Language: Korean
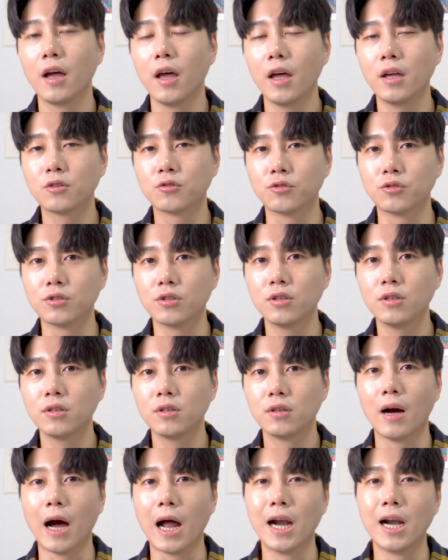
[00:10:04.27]
헤이 구글
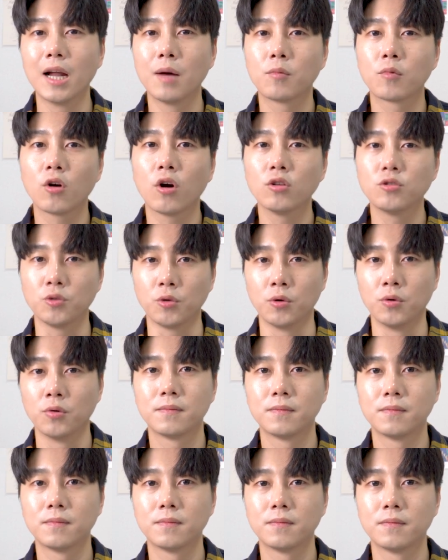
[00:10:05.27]
알람 꺼줘
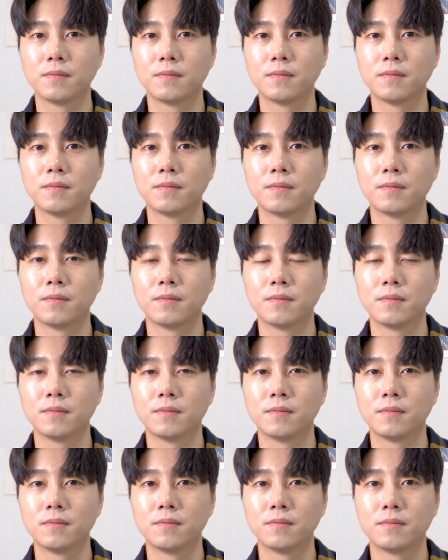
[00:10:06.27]
알겠습니다.
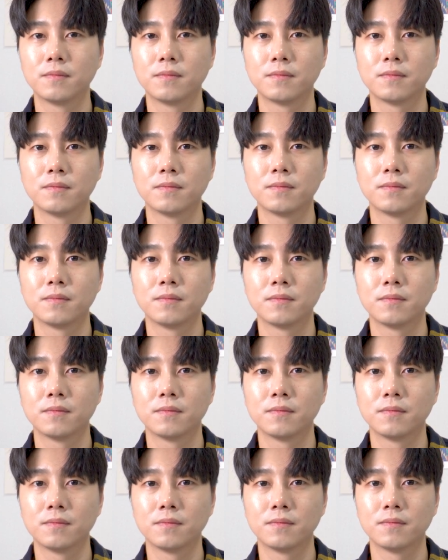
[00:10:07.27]

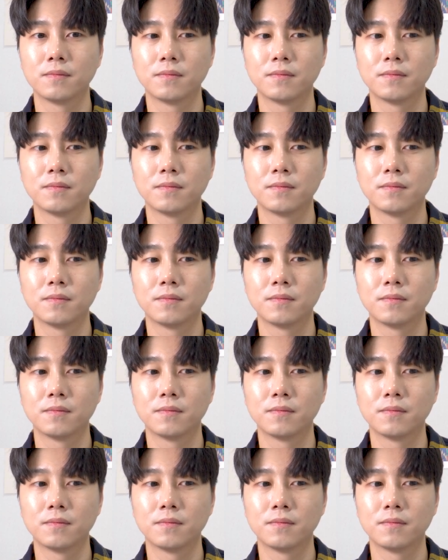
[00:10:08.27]
삭제했습니다.